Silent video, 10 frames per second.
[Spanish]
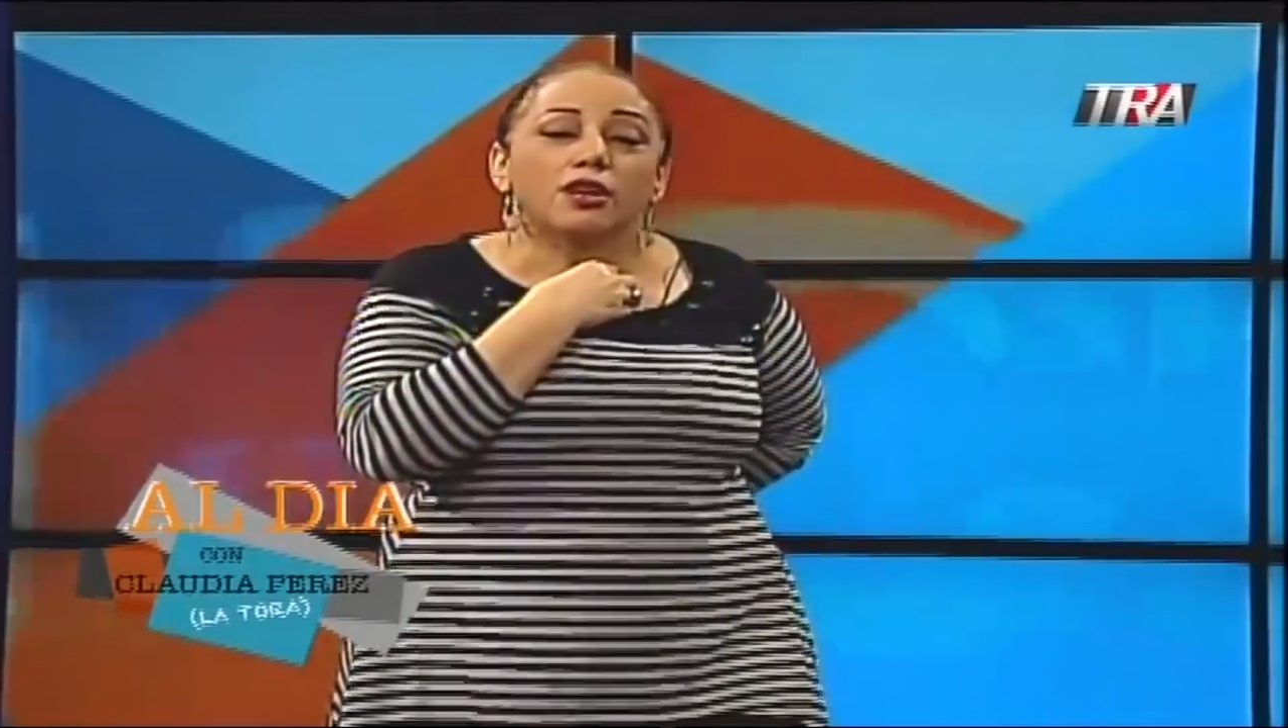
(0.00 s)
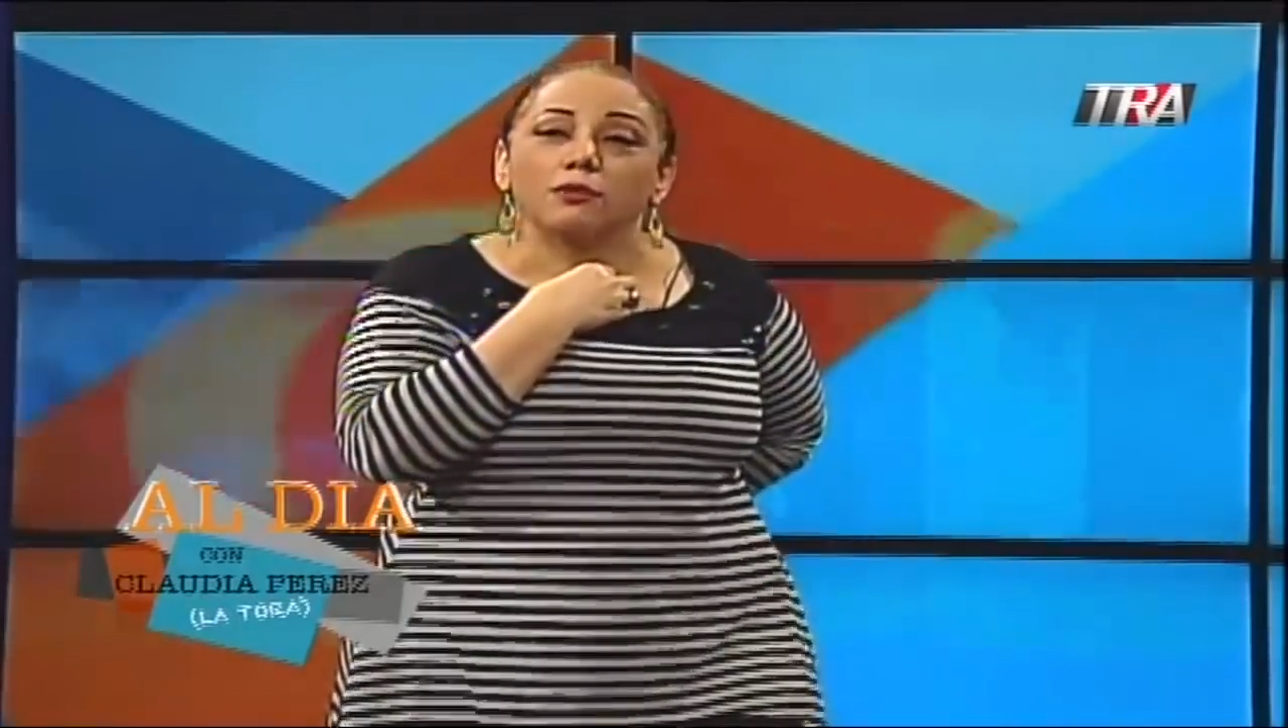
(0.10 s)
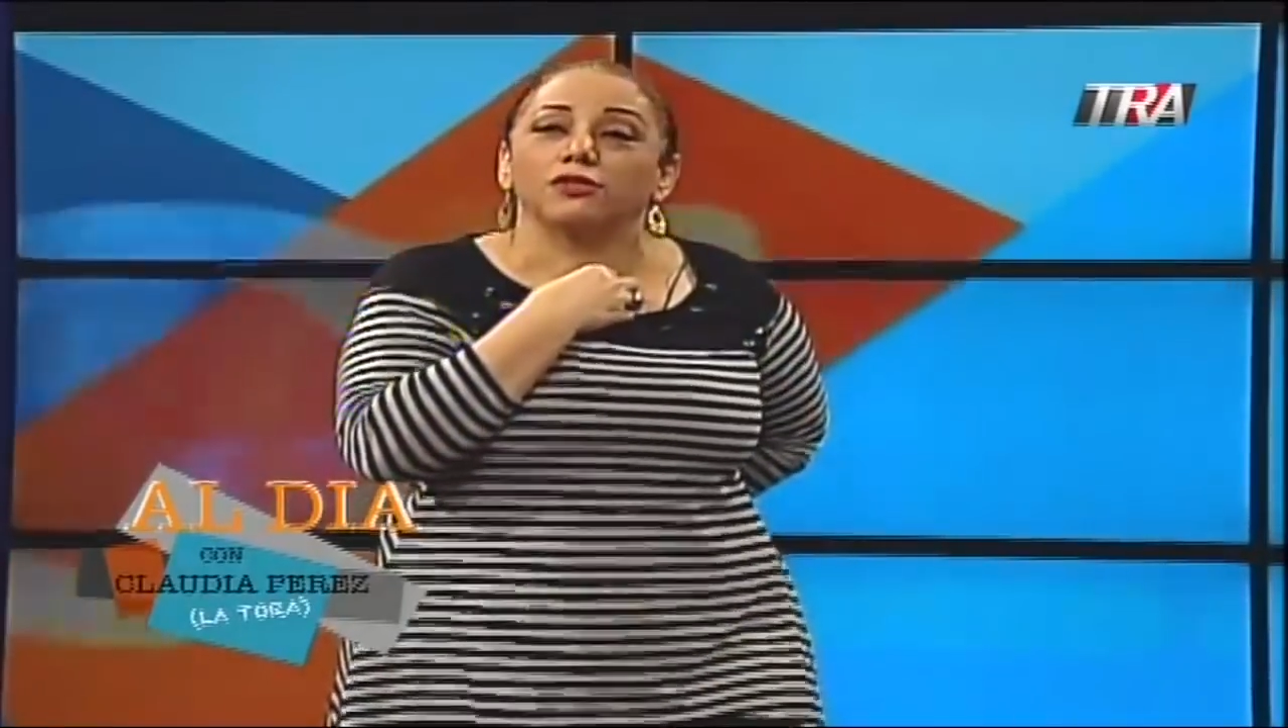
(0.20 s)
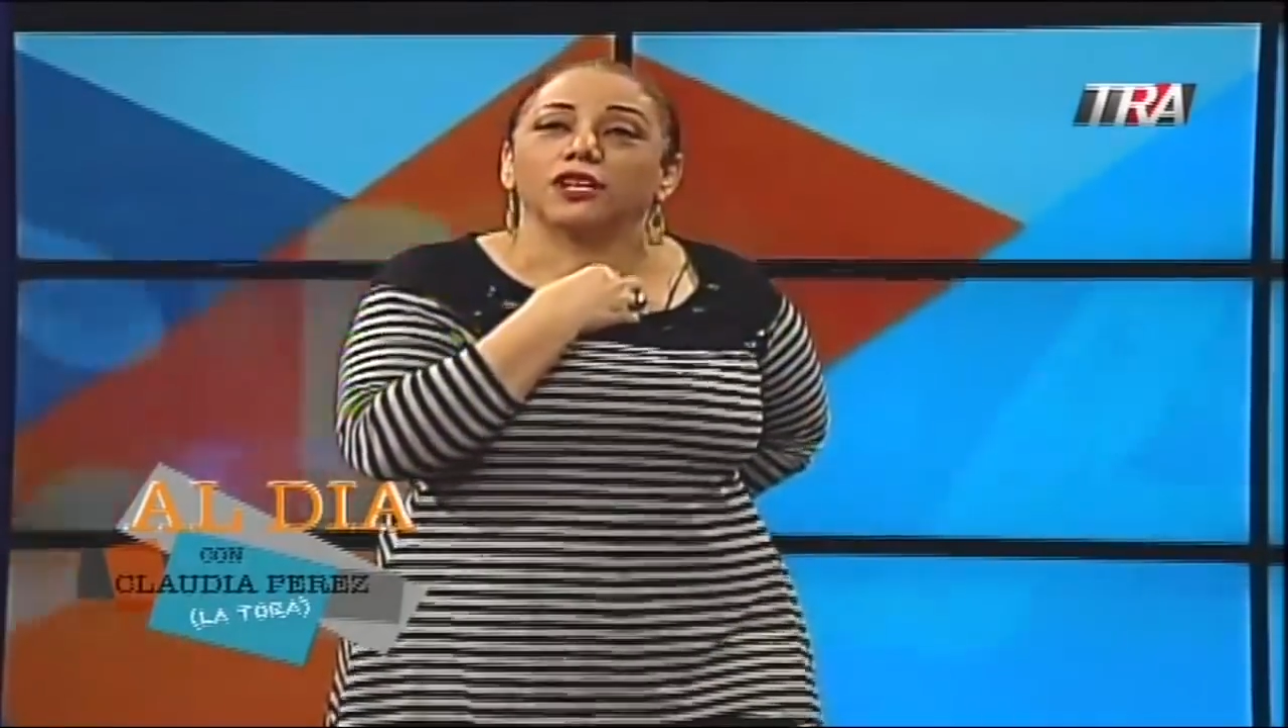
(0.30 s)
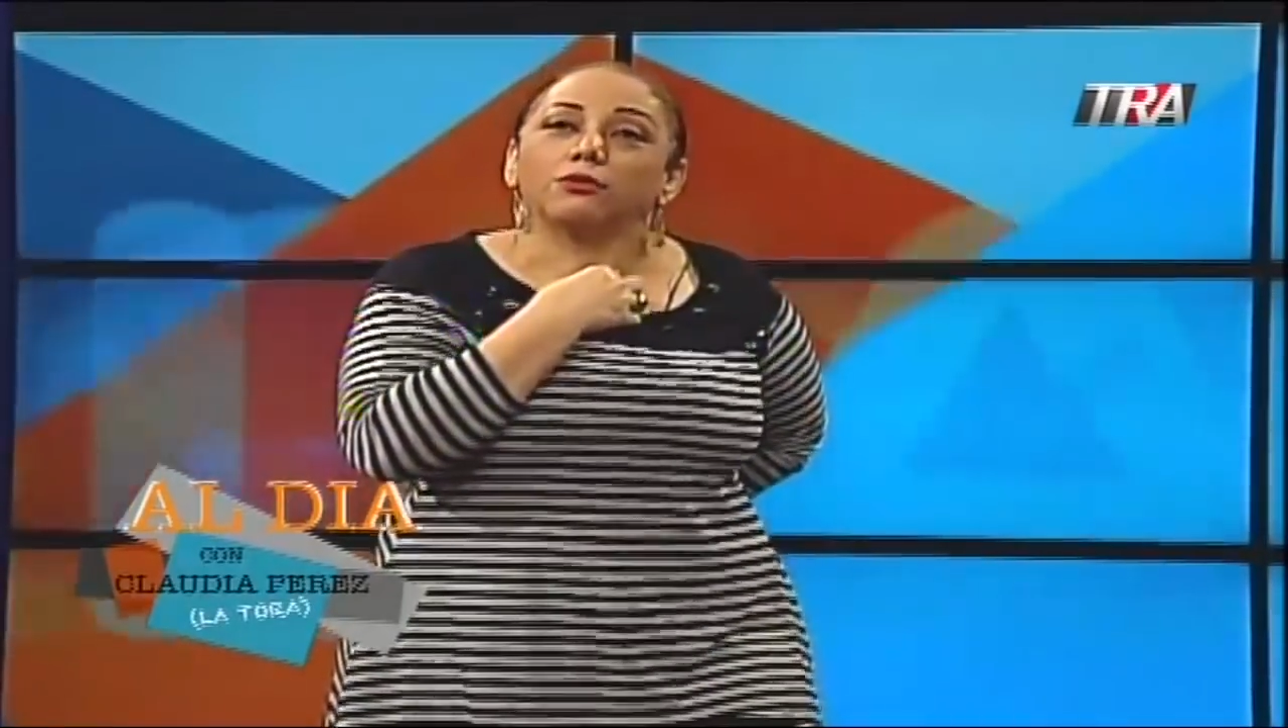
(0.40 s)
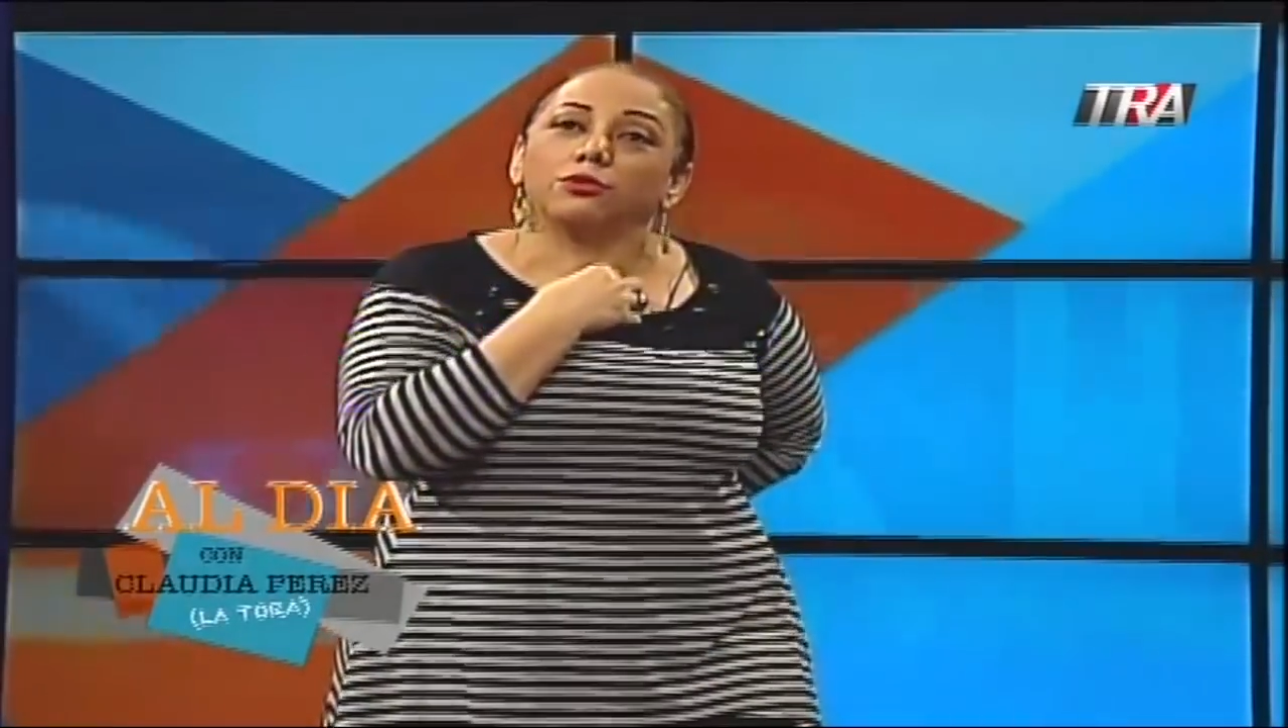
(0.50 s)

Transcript: es que mucha,